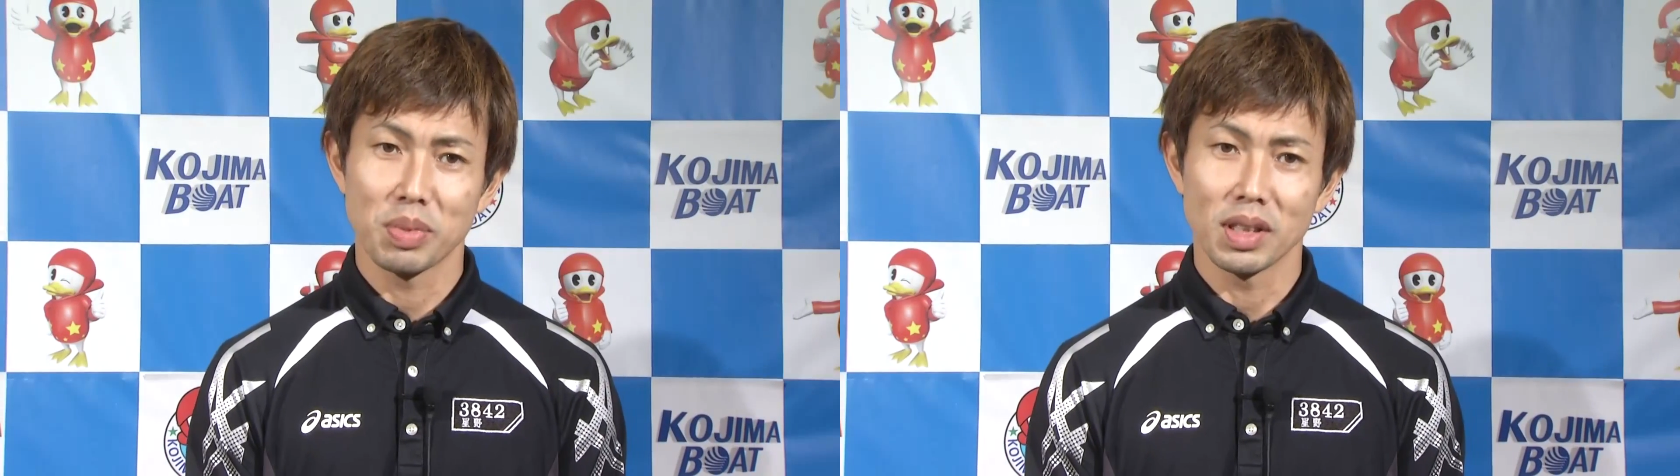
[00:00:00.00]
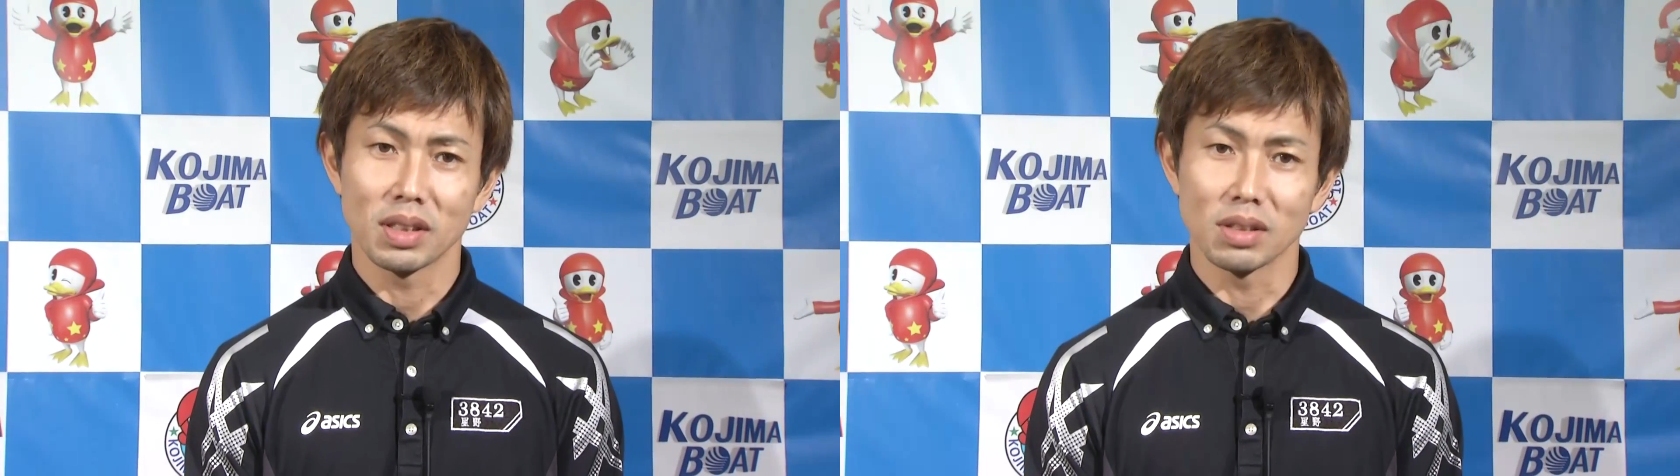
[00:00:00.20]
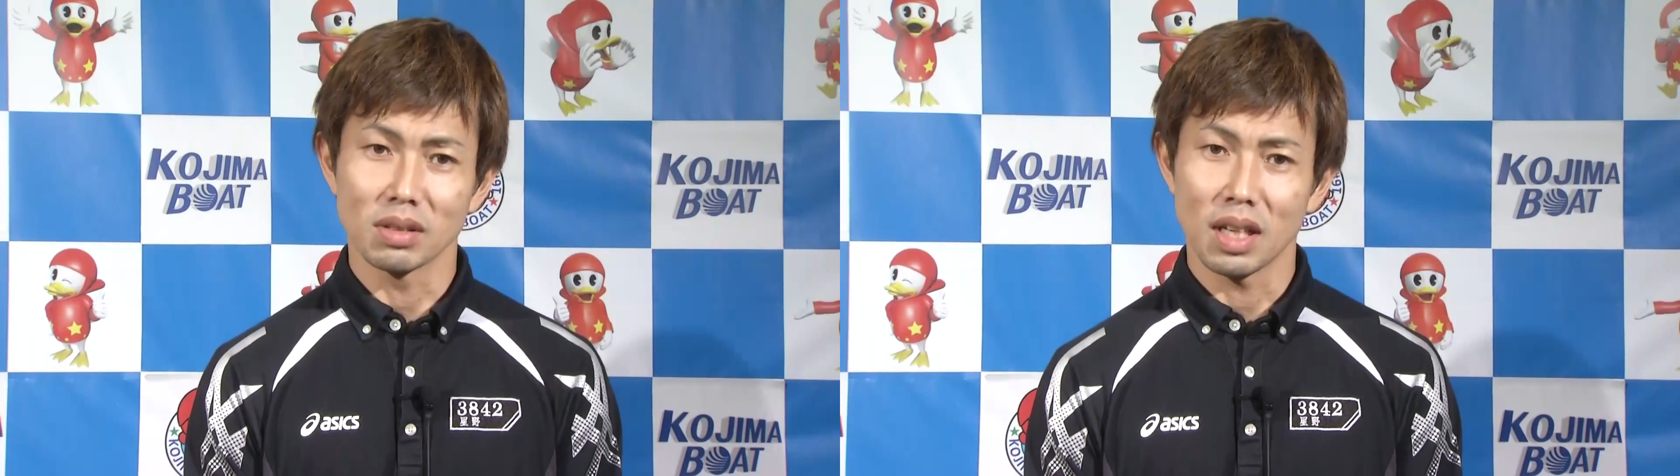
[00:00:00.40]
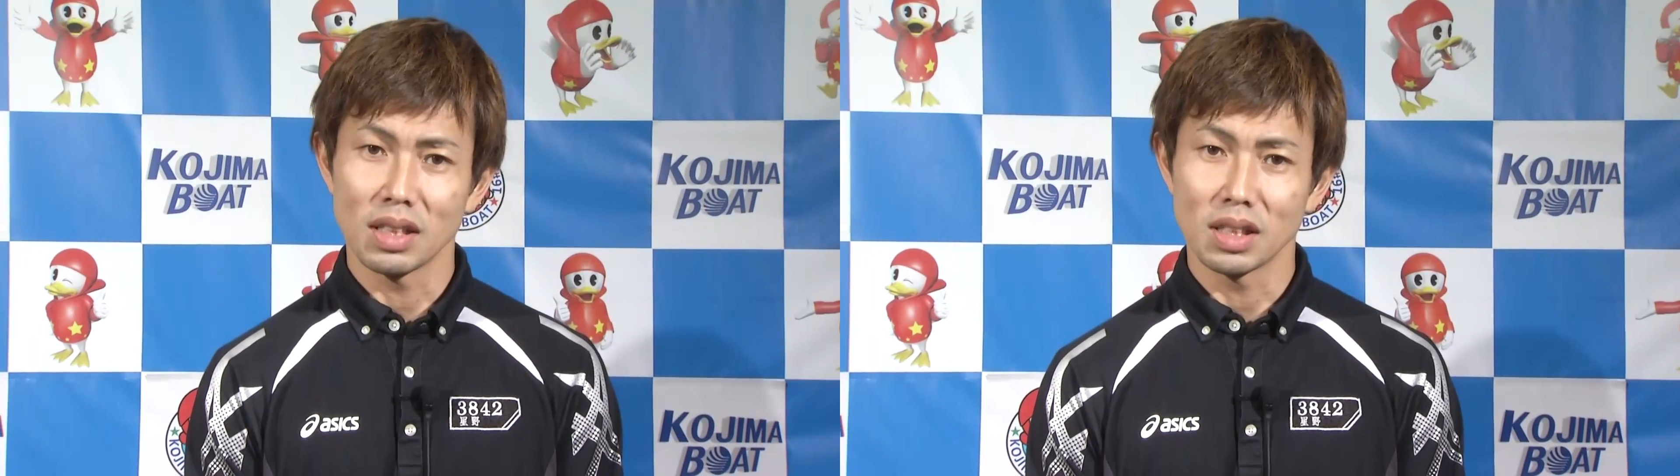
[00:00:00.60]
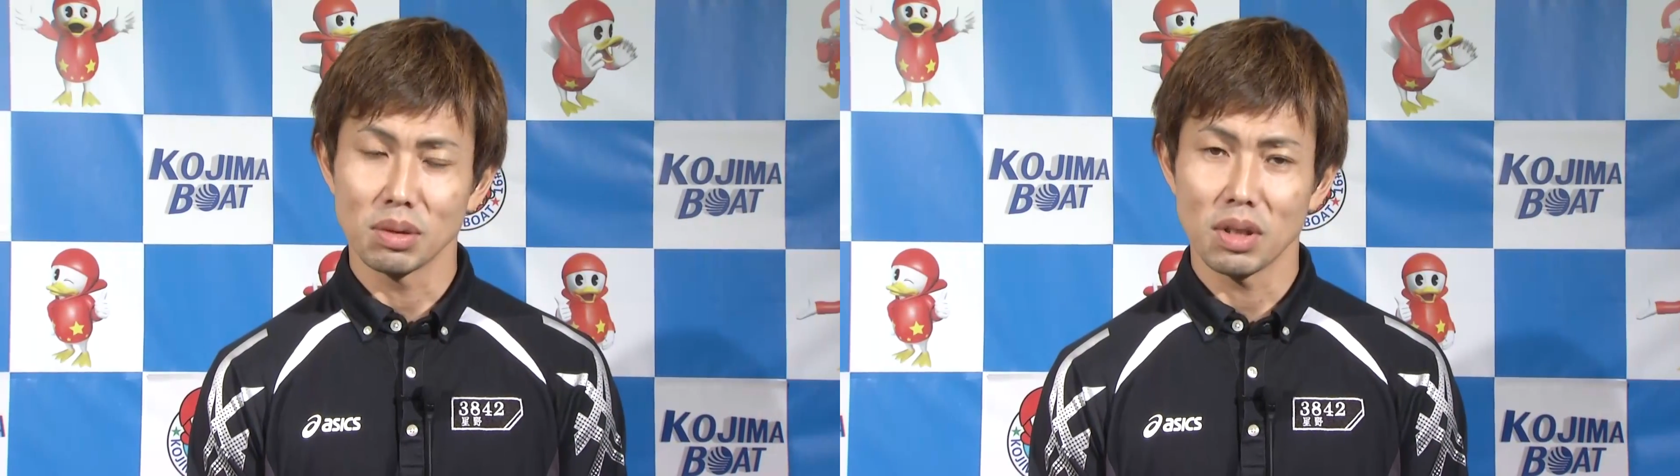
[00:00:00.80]
50%という
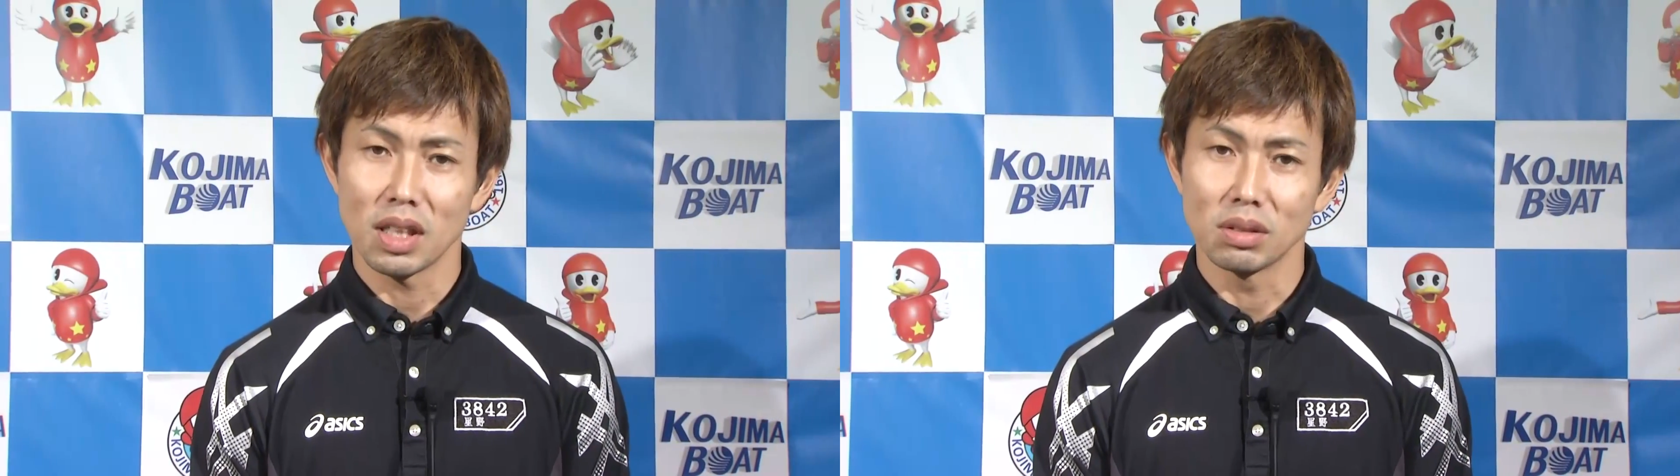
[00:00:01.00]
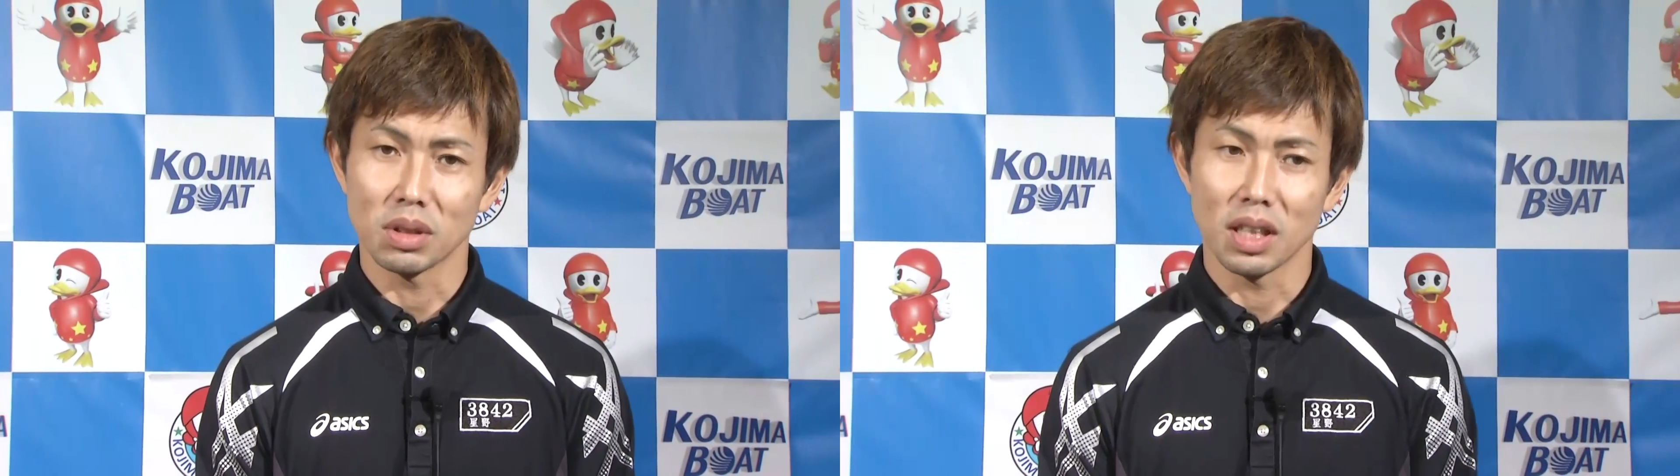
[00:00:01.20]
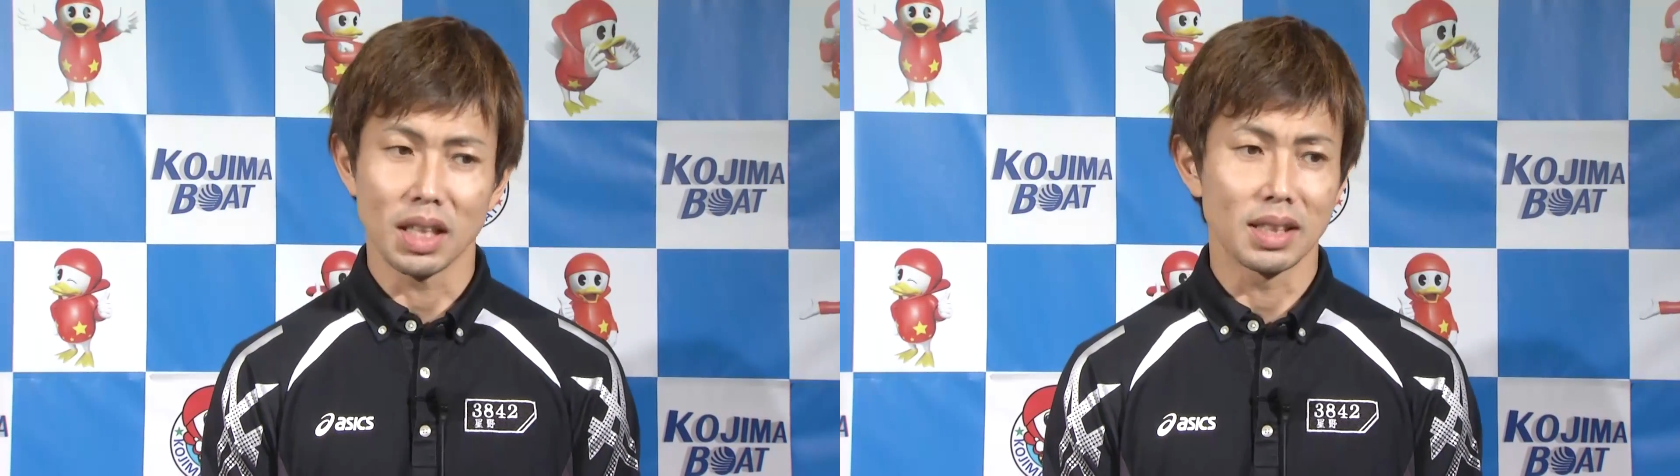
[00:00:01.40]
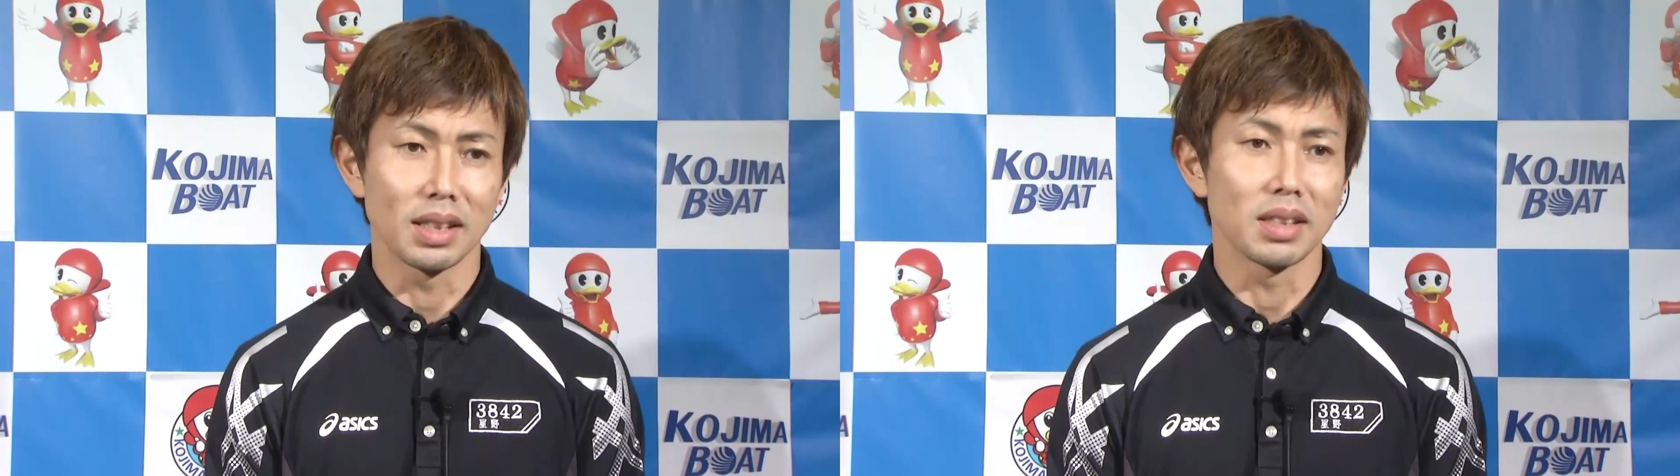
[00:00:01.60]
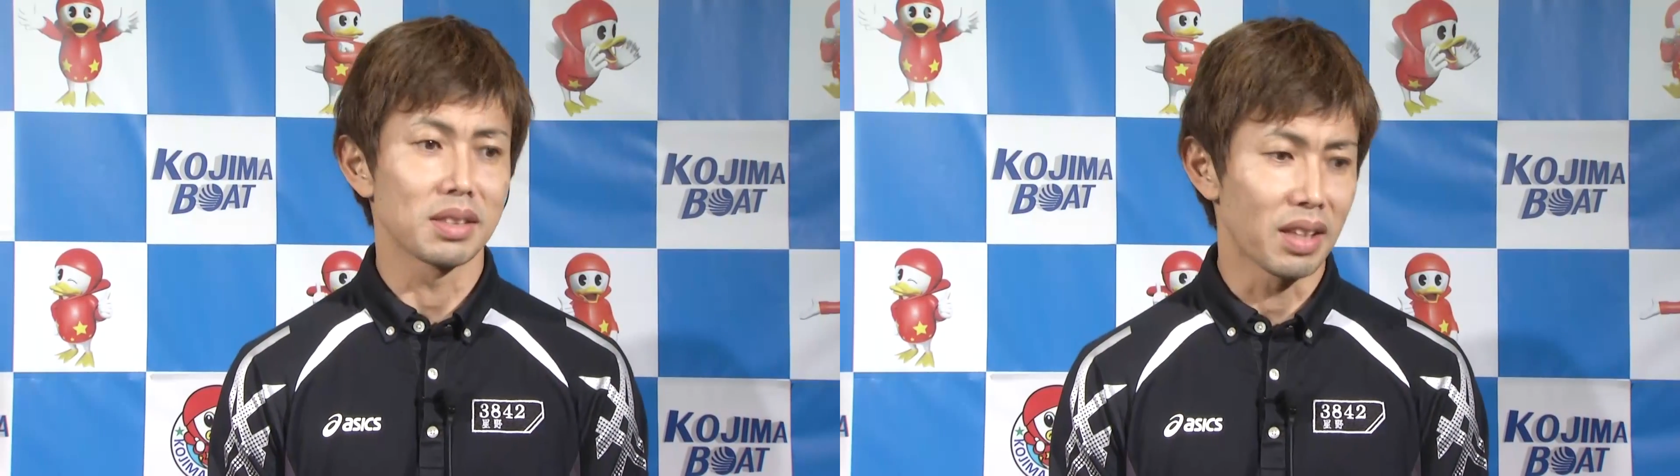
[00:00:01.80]
感じは受けなかっ
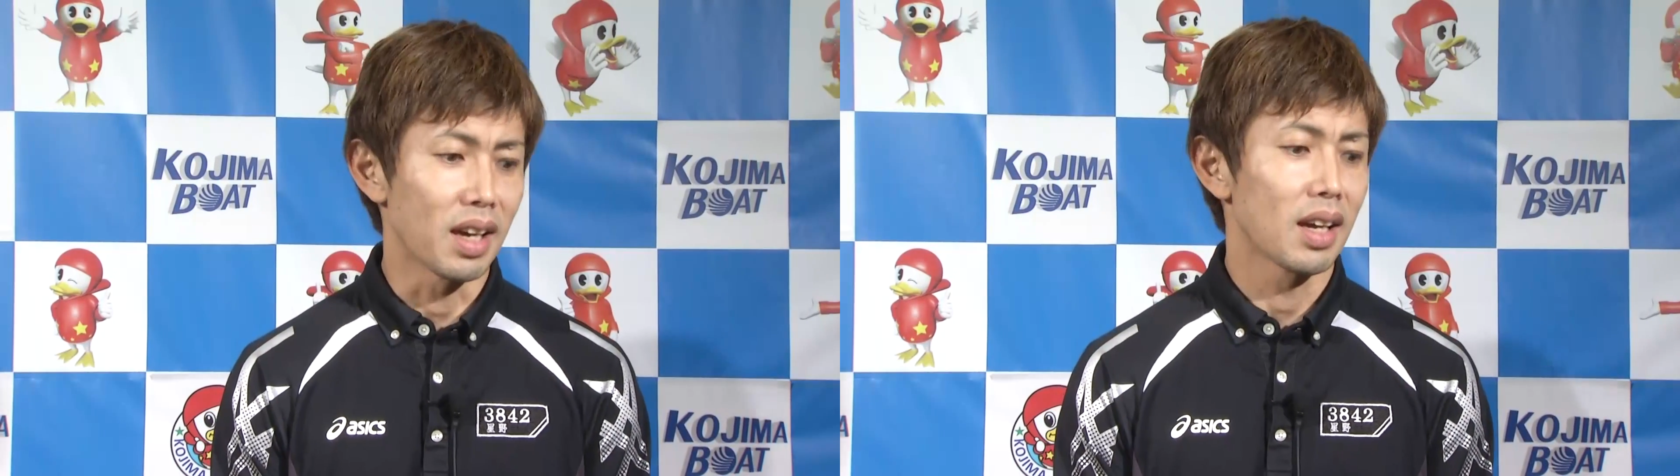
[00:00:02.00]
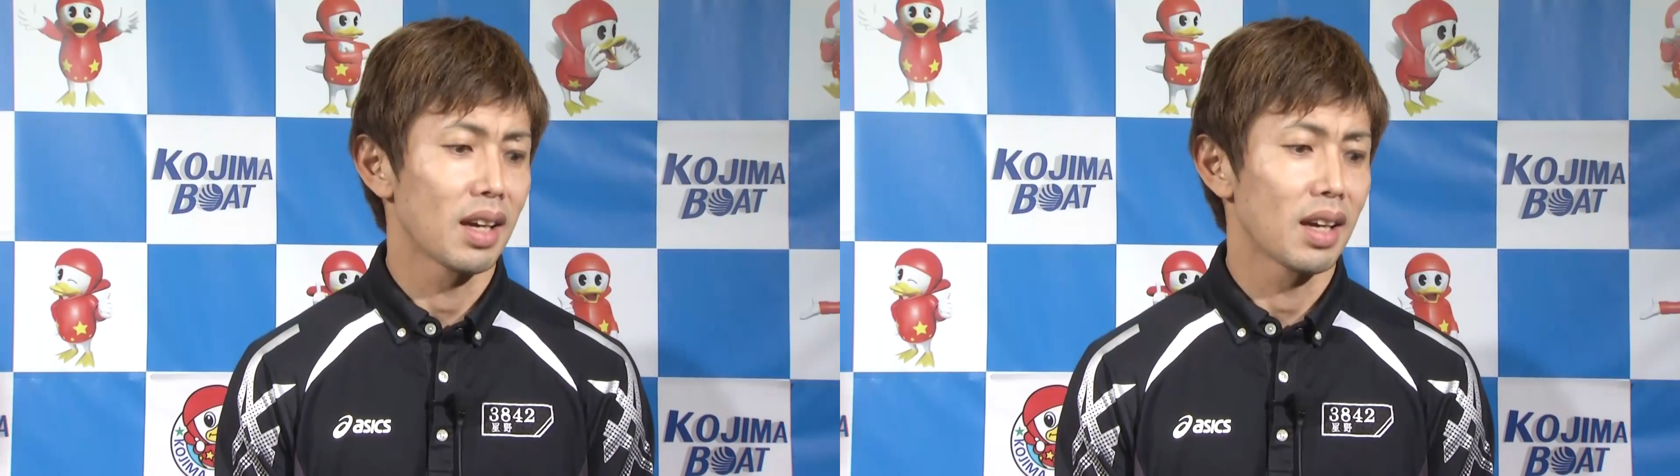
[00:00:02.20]
たですね、